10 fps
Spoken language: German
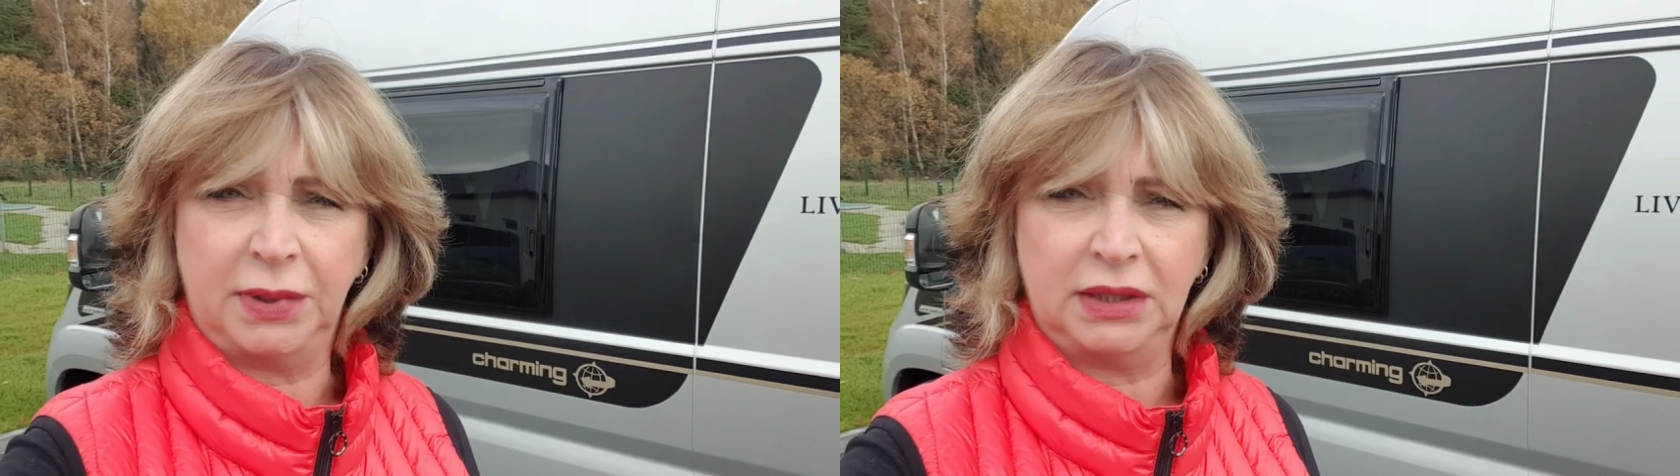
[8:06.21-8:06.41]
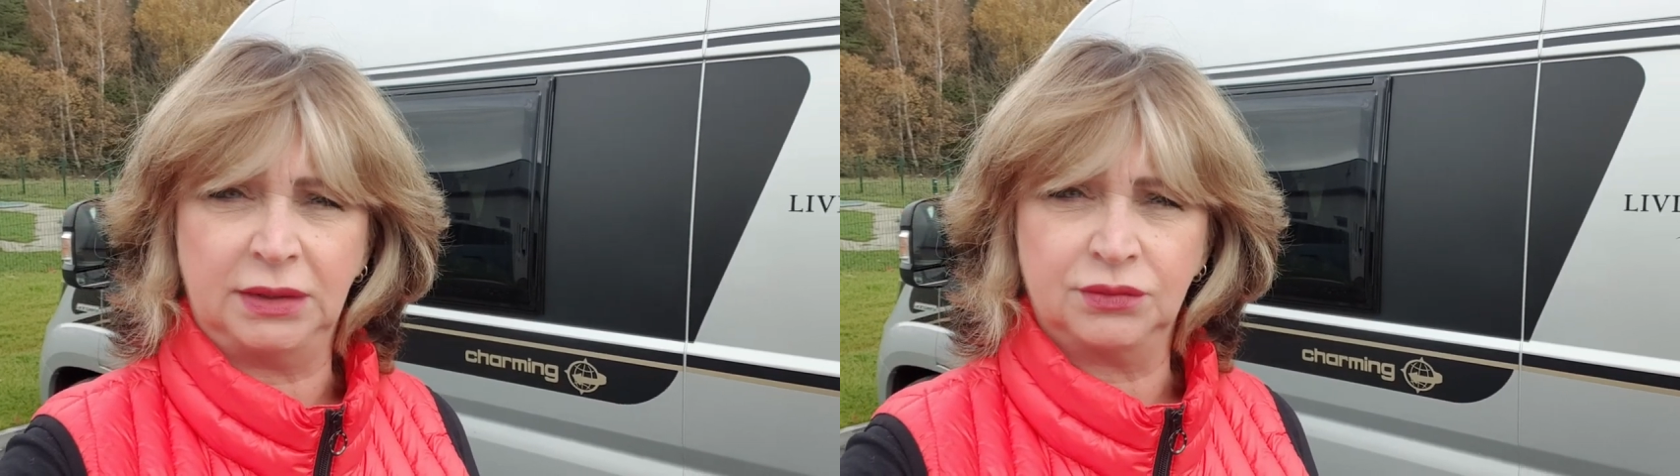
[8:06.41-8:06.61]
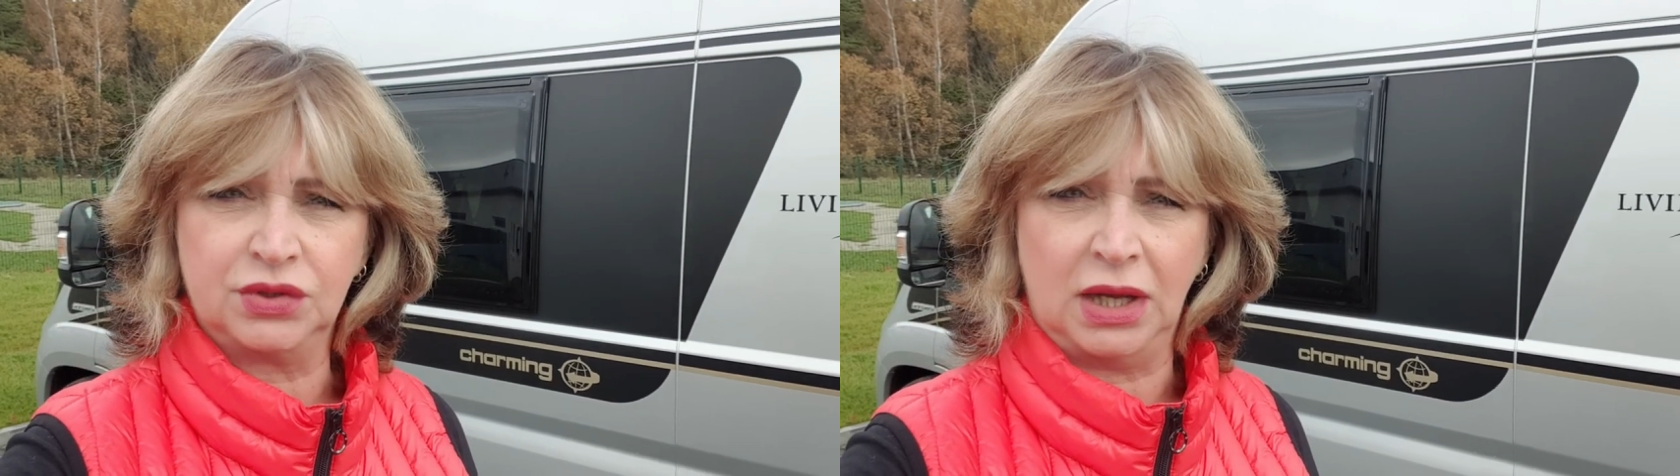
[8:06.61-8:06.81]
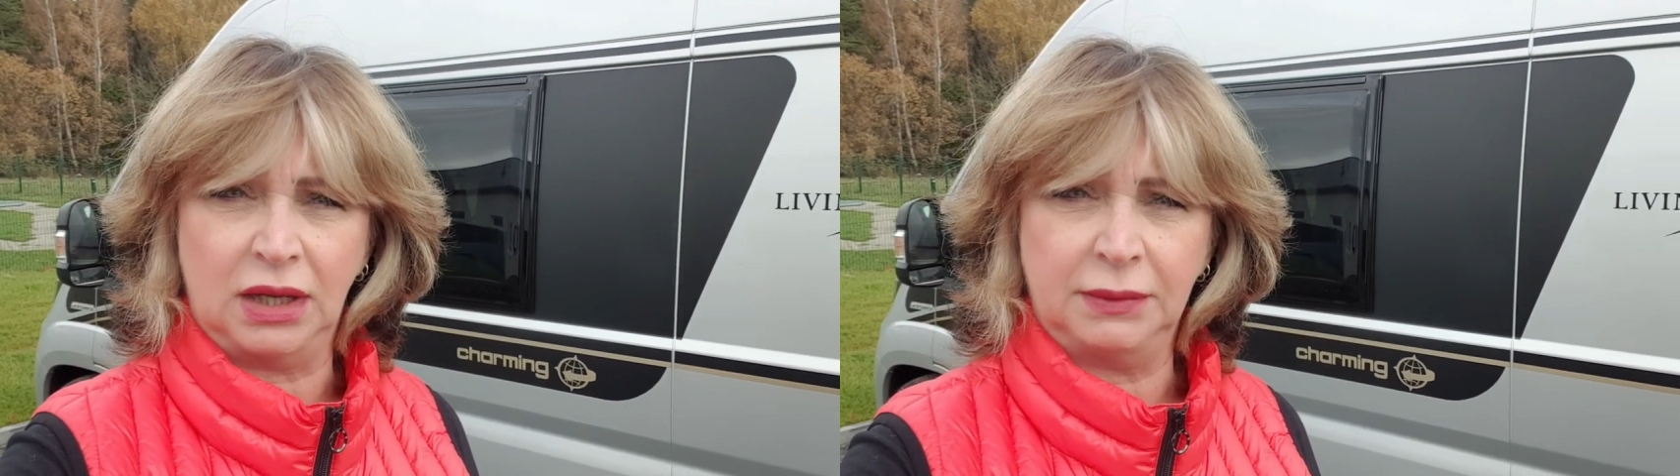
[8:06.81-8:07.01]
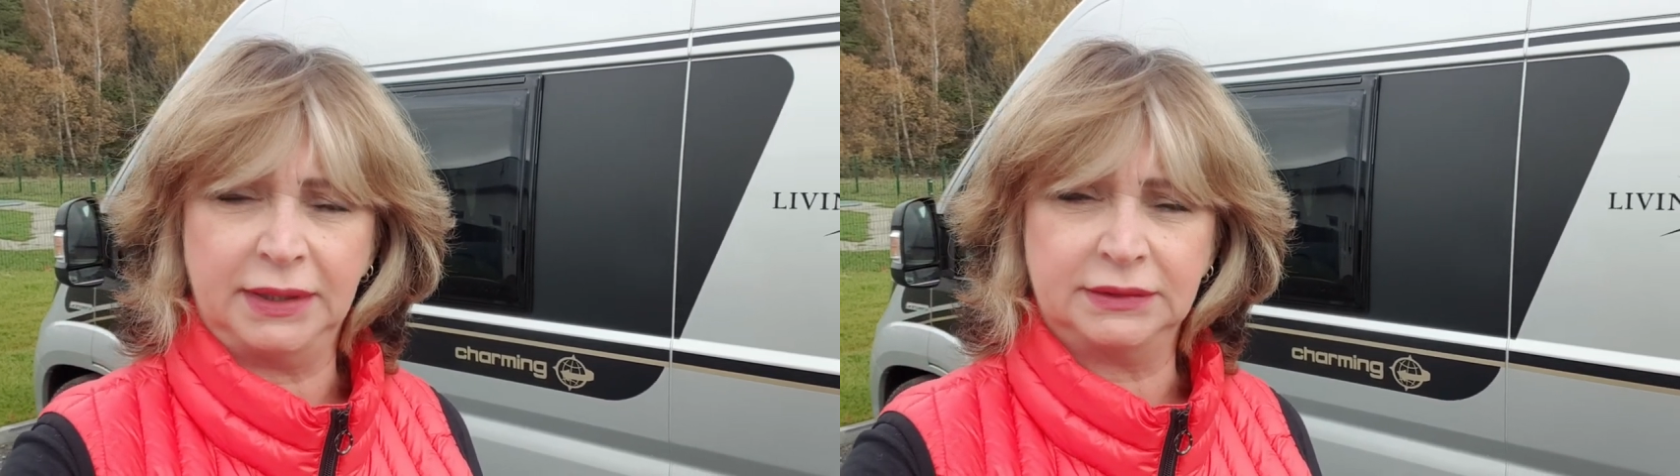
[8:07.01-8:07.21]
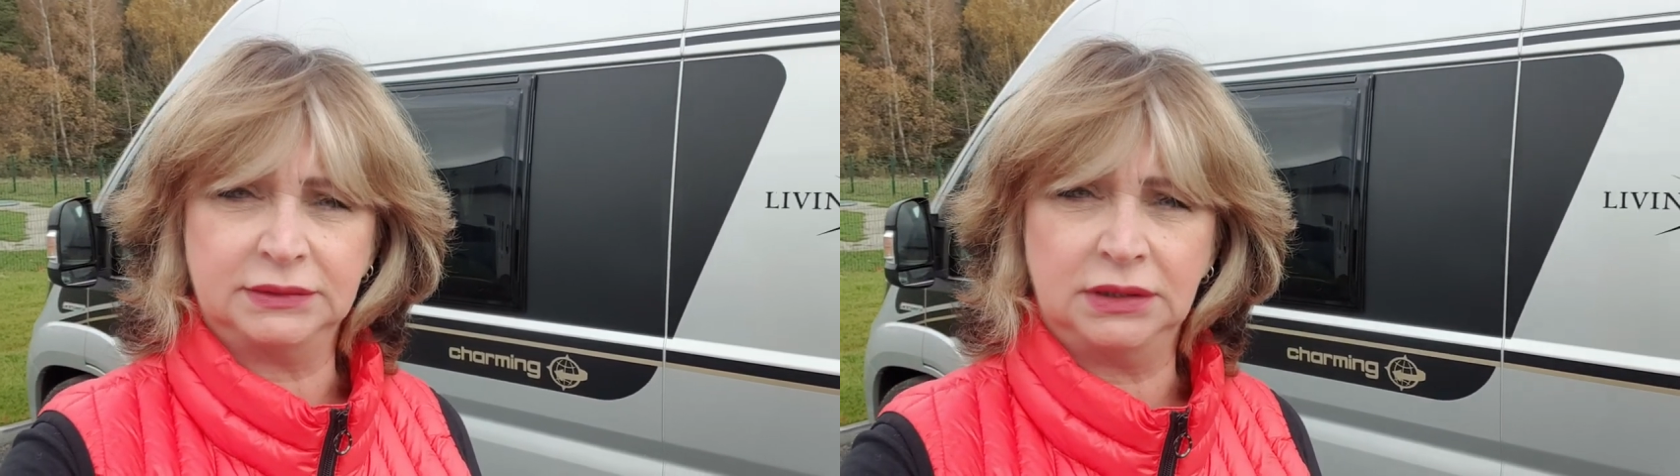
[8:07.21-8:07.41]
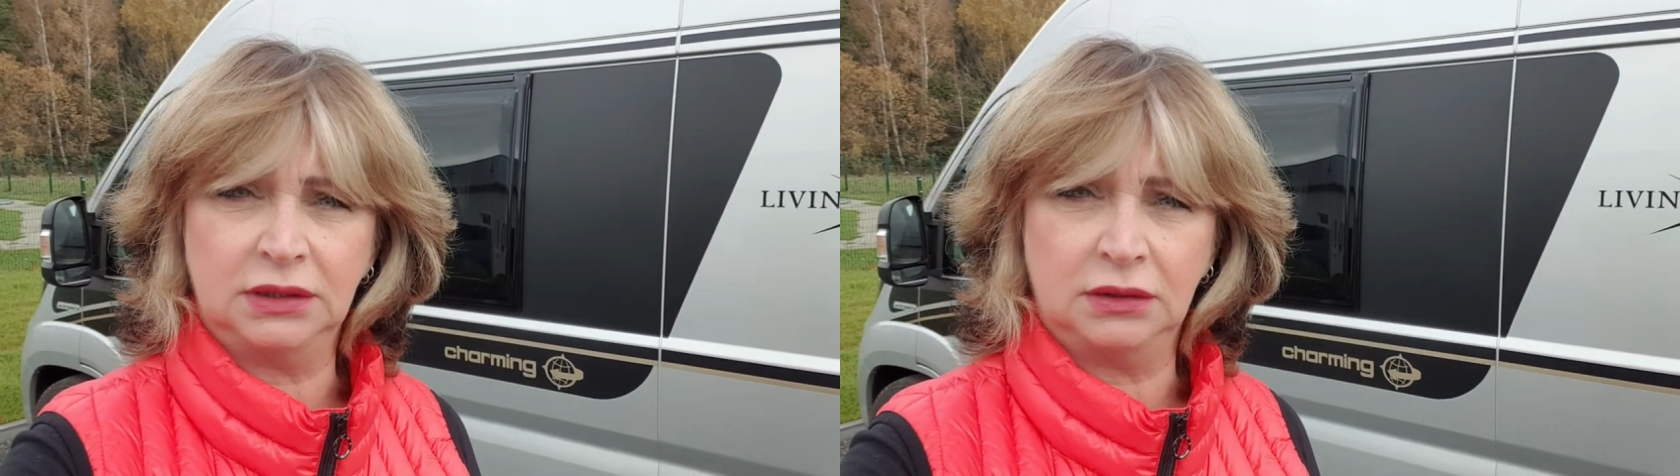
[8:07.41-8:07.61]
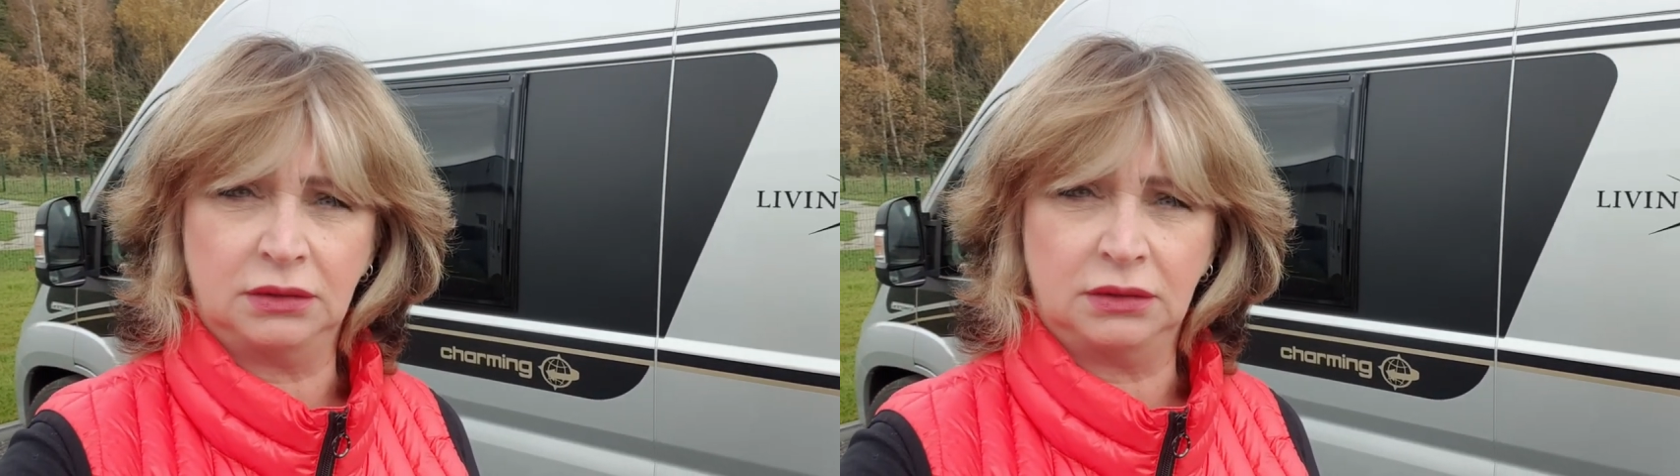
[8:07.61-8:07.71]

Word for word: bei ihm zu arbeiten.